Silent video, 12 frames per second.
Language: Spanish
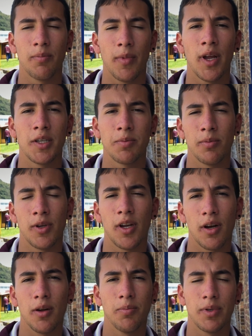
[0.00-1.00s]

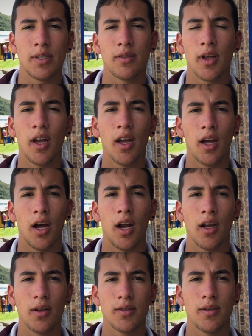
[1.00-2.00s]
exponerlo pues,
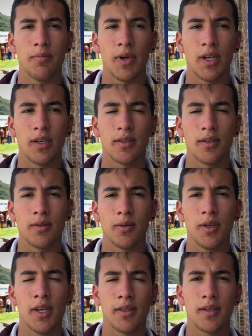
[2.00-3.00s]
a los demás
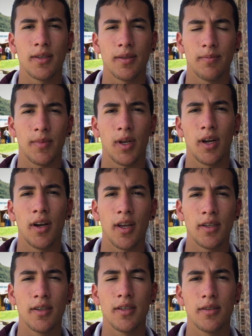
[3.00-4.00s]
estudiantes.
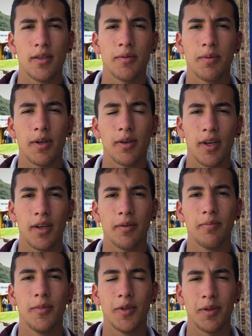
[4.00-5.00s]
Gracias, espero que
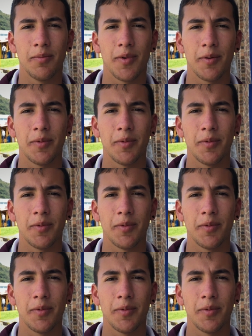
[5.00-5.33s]
voten por